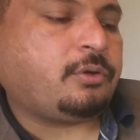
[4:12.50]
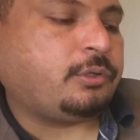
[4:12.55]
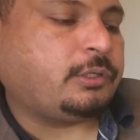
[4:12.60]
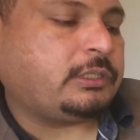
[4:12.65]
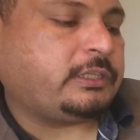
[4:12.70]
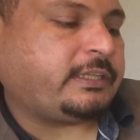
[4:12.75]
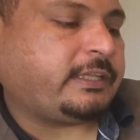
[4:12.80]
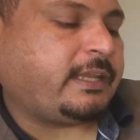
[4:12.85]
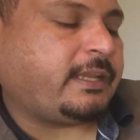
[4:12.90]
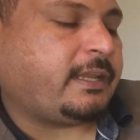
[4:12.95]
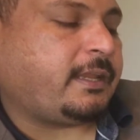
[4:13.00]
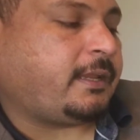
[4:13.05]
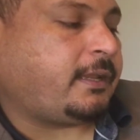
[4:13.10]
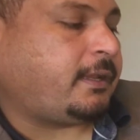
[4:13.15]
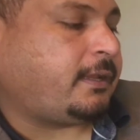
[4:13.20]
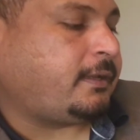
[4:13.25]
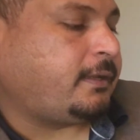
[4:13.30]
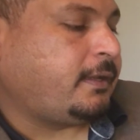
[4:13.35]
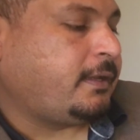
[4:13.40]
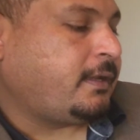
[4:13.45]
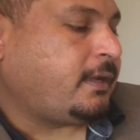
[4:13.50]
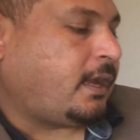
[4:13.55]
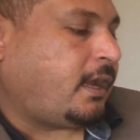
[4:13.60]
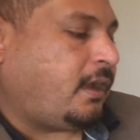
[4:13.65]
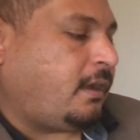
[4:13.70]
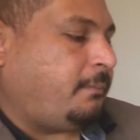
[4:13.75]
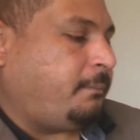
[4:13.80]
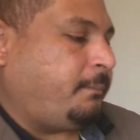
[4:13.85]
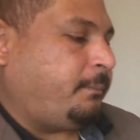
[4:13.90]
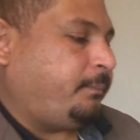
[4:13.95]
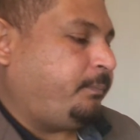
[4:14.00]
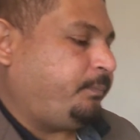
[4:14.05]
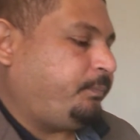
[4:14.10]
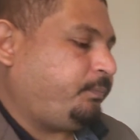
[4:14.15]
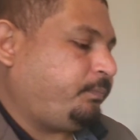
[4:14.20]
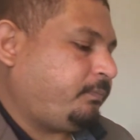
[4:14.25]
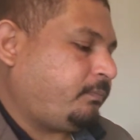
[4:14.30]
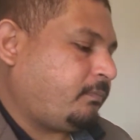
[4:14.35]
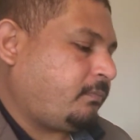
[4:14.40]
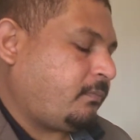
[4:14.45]
खोलते हैं हम
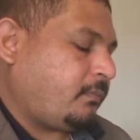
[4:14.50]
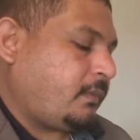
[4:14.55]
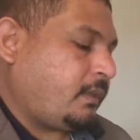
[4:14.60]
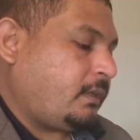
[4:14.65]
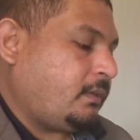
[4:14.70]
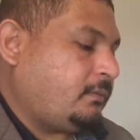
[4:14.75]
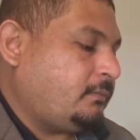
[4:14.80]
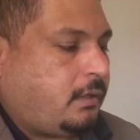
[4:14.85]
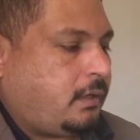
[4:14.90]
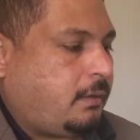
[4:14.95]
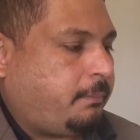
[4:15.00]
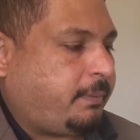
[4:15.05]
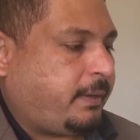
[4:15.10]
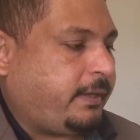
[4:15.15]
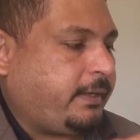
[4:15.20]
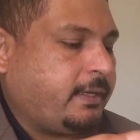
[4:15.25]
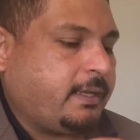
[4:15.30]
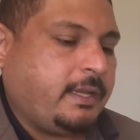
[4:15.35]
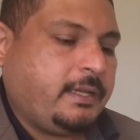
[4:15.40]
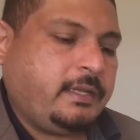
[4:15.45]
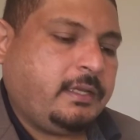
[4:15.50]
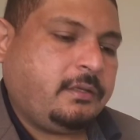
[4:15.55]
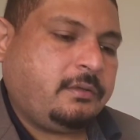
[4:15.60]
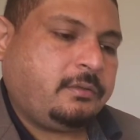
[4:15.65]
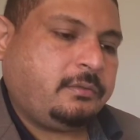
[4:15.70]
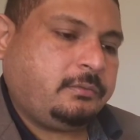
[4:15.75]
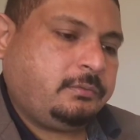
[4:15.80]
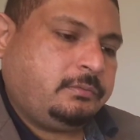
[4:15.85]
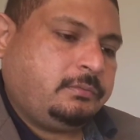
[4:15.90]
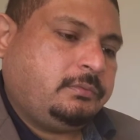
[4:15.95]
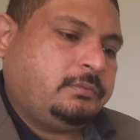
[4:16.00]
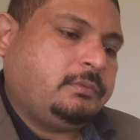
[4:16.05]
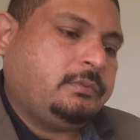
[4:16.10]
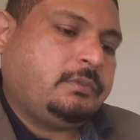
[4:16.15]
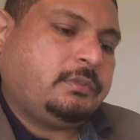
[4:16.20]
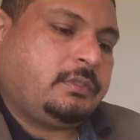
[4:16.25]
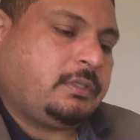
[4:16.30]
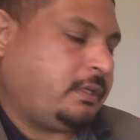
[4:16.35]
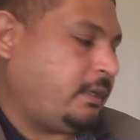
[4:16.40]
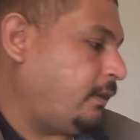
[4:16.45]
अपाईगनी को
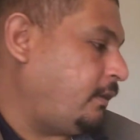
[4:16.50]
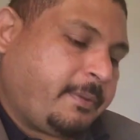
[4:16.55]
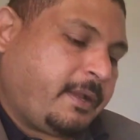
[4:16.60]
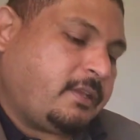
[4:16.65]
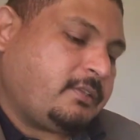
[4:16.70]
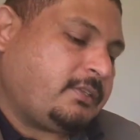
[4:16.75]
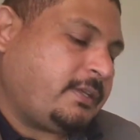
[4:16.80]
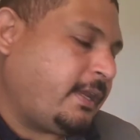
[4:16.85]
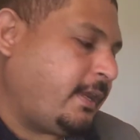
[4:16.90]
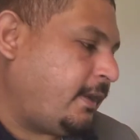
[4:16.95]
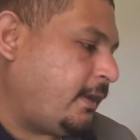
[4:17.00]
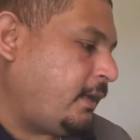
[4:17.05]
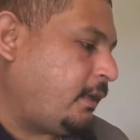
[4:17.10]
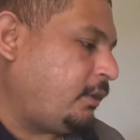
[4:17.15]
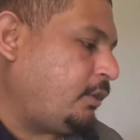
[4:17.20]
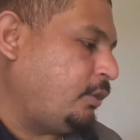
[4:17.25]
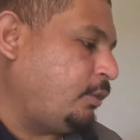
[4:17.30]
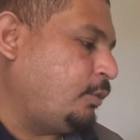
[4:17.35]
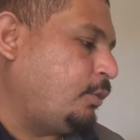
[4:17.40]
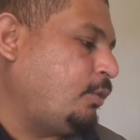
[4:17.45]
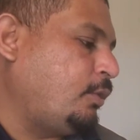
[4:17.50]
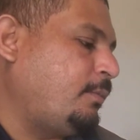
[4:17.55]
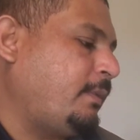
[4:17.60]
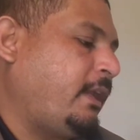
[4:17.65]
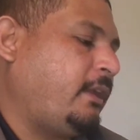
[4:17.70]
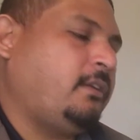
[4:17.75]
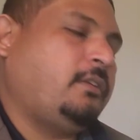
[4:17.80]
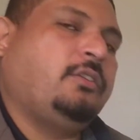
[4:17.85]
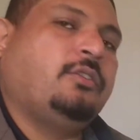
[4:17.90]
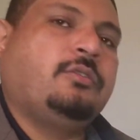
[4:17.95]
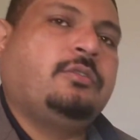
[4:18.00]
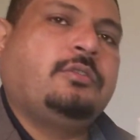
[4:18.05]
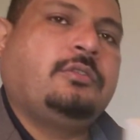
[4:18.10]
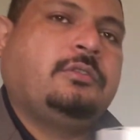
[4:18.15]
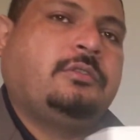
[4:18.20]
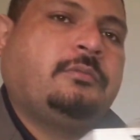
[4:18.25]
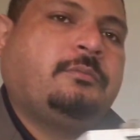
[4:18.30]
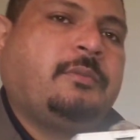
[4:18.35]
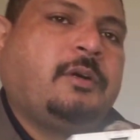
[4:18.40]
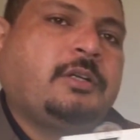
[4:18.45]
के पास हैं दो मैंने दो
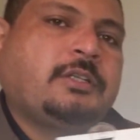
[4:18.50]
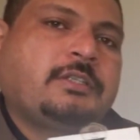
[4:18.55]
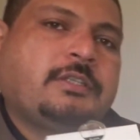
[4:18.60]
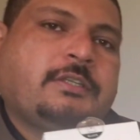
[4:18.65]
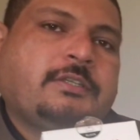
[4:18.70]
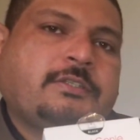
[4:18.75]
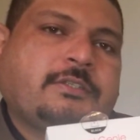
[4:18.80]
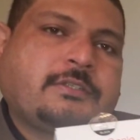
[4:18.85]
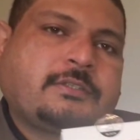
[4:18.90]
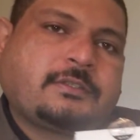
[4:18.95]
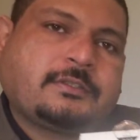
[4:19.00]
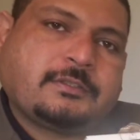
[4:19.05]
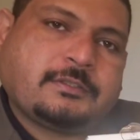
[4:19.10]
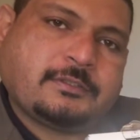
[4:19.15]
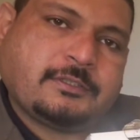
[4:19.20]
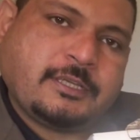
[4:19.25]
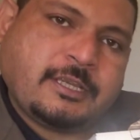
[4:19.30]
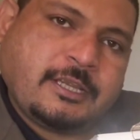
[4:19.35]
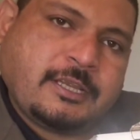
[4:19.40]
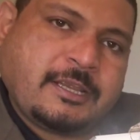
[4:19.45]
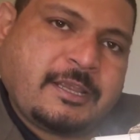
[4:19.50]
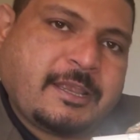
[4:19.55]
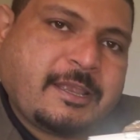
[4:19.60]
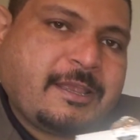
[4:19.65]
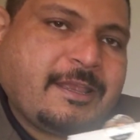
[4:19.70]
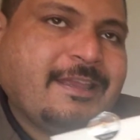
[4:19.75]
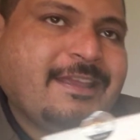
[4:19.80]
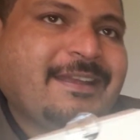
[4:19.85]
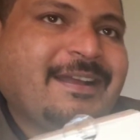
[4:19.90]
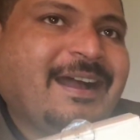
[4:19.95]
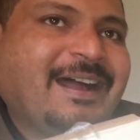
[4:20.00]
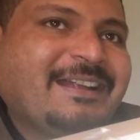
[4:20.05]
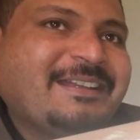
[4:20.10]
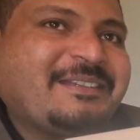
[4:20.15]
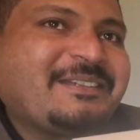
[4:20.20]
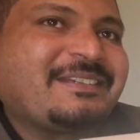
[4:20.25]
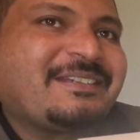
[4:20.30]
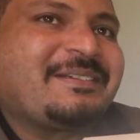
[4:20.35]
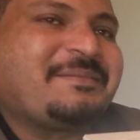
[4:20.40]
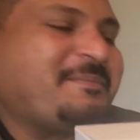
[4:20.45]
बॉक्सेस
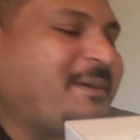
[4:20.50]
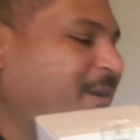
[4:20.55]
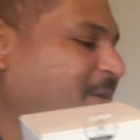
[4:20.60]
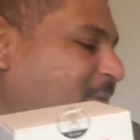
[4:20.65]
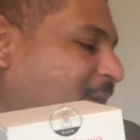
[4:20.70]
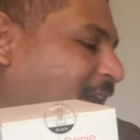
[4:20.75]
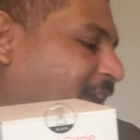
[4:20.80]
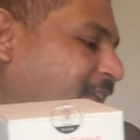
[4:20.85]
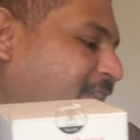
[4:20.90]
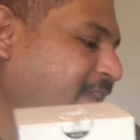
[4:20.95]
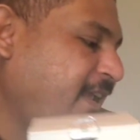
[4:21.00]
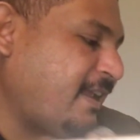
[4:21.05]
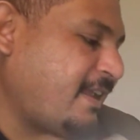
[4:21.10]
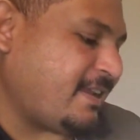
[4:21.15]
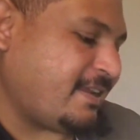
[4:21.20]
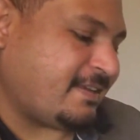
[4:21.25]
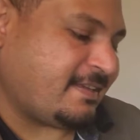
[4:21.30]
आज मंगवाए थे